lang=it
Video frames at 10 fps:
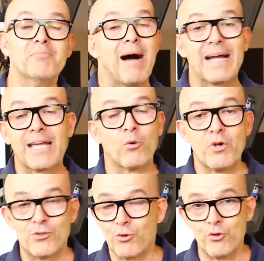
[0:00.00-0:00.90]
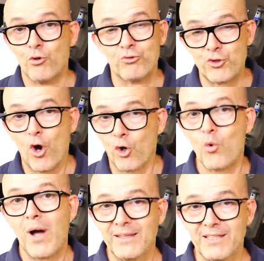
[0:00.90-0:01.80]
Eh, anche questo non
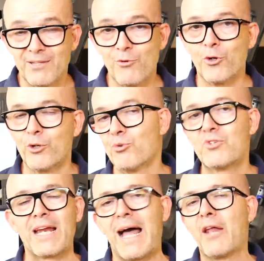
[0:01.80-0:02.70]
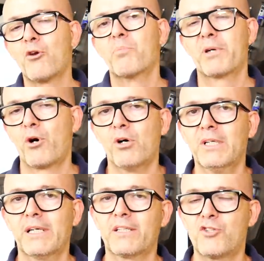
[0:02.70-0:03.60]
so quanti di voi lo useranno,
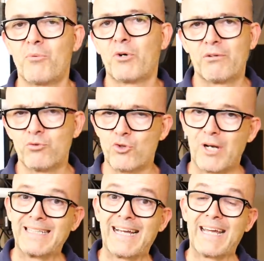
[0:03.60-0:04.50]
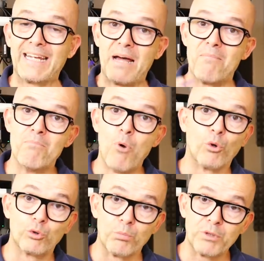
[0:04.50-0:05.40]
però eh, diciamo che è una funzionalità carina.
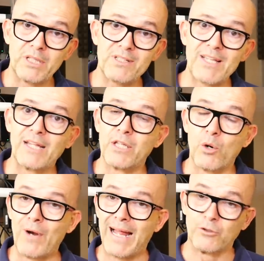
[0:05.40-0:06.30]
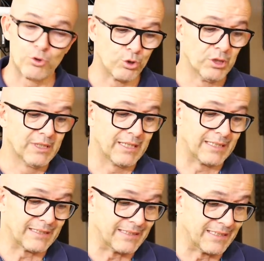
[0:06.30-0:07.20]
Molto più interessante è un altro
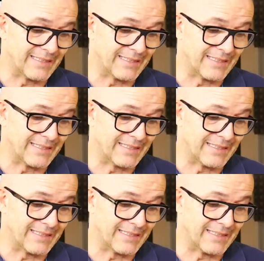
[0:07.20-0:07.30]
eh,